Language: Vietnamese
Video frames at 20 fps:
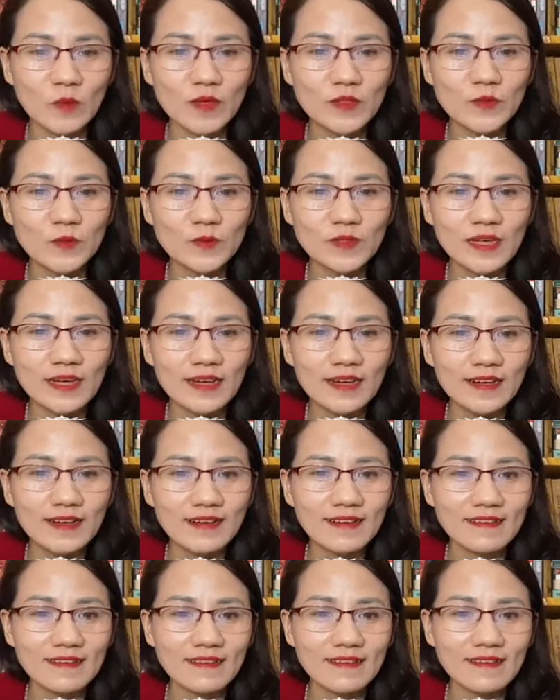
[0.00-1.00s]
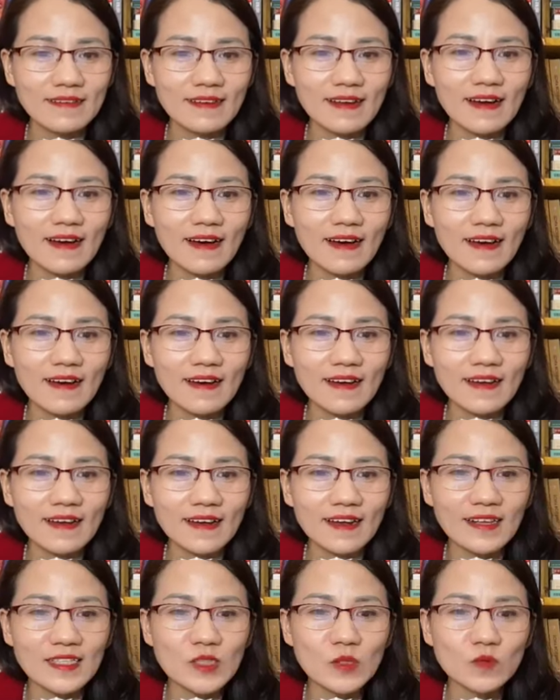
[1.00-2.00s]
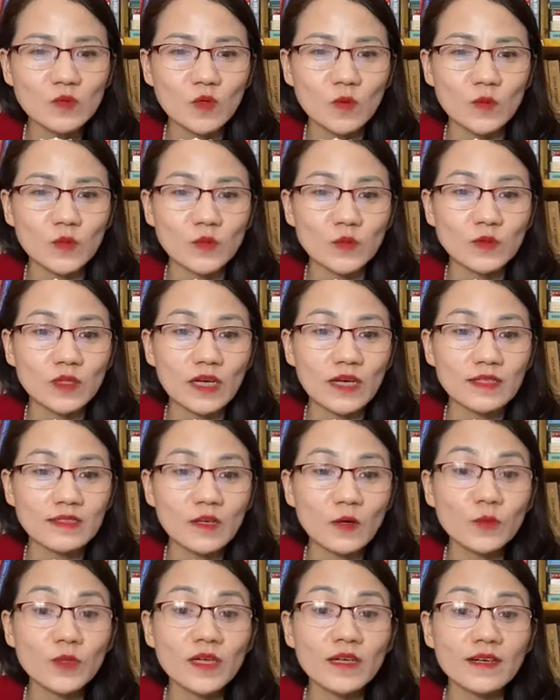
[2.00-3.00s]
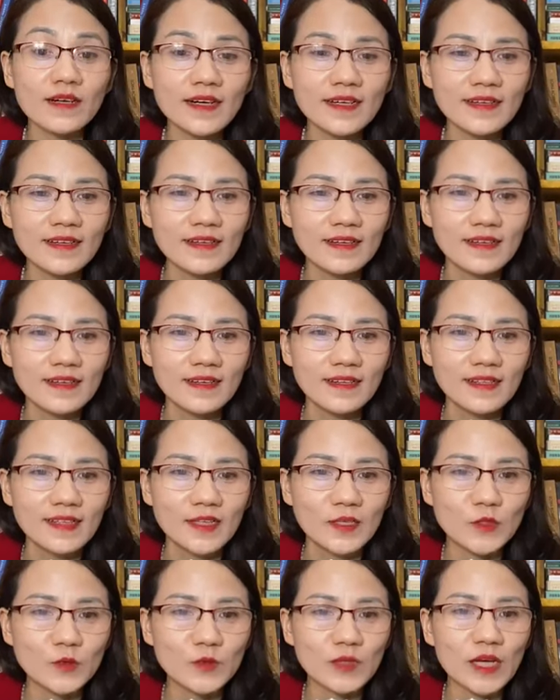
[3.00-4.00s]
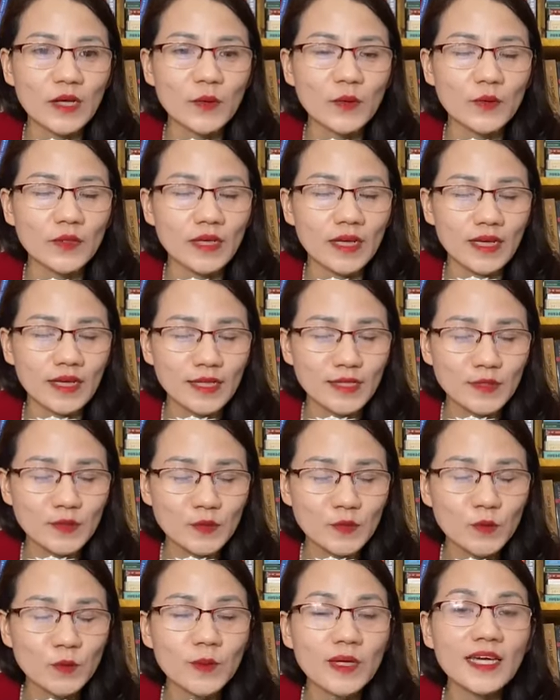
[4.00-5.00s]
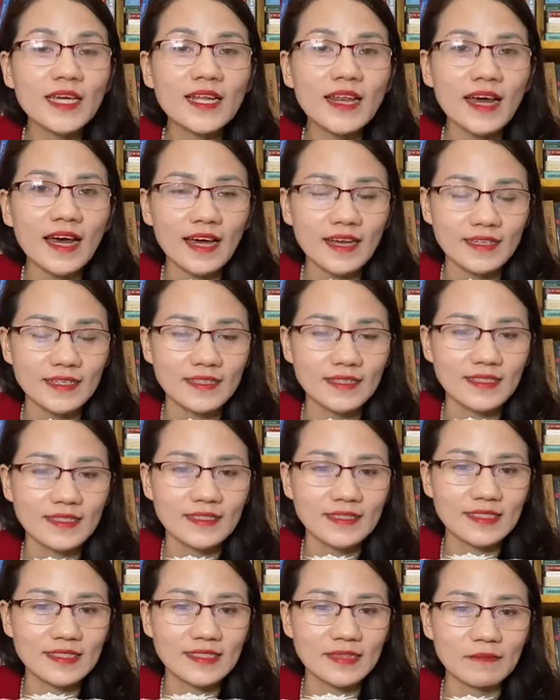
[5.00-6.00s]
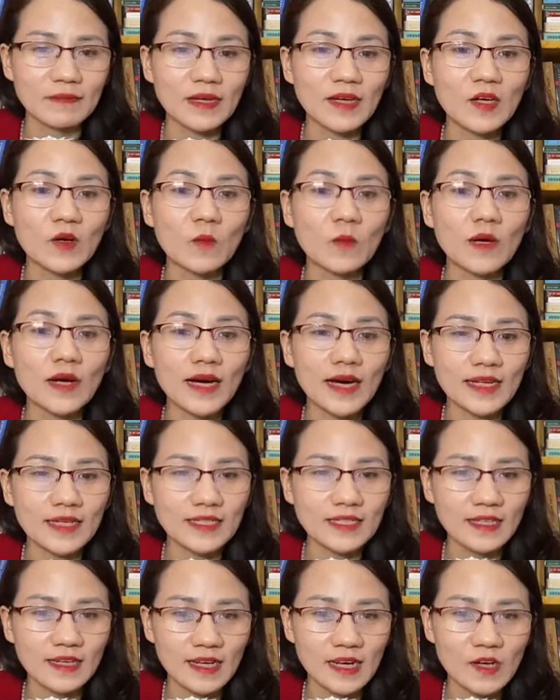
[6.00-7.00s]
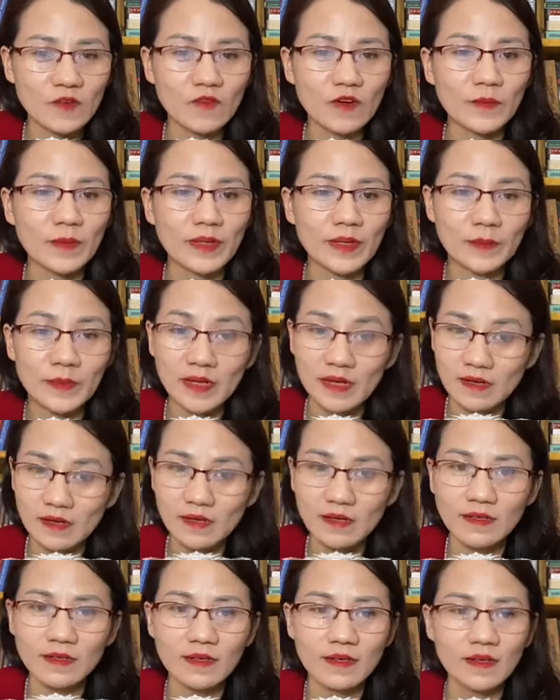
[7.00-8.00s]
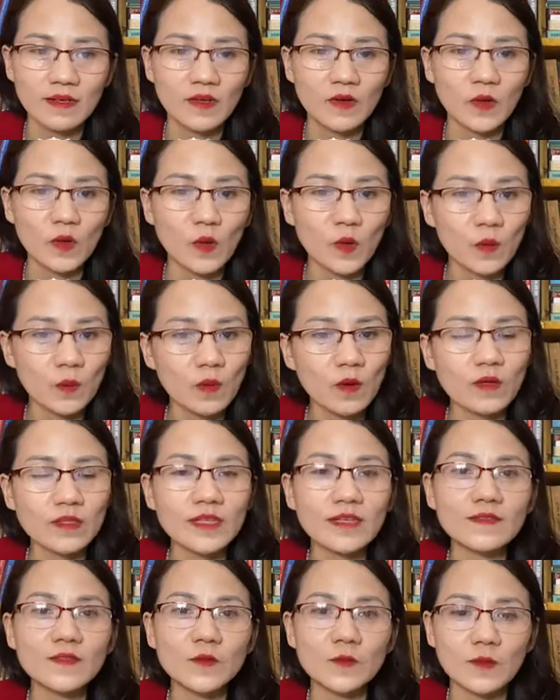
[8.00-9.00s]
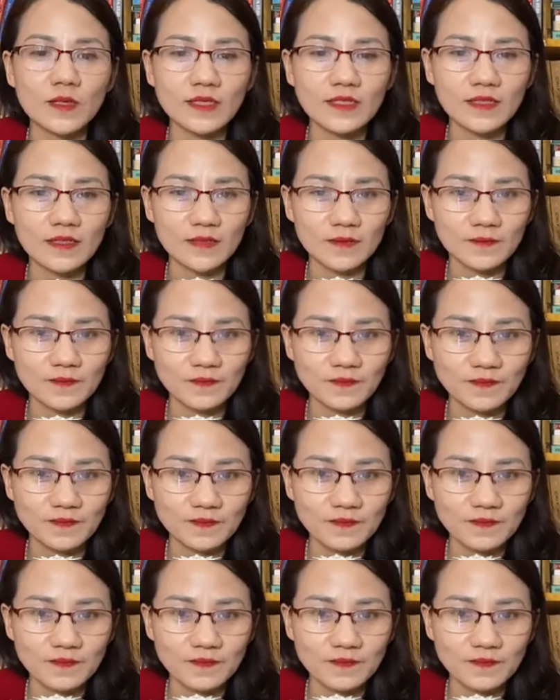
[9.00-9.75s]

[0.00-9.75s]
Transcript: nếu mà chúng ta đang ăn hay là ăn xong rồi mà chúng ta không nhớ ấy, thì chúng ta có thể hình dung nghĩ lại bắt đầu bữa ăn như thế nào và mình biết ơn nó cũng có tác dụng anh chị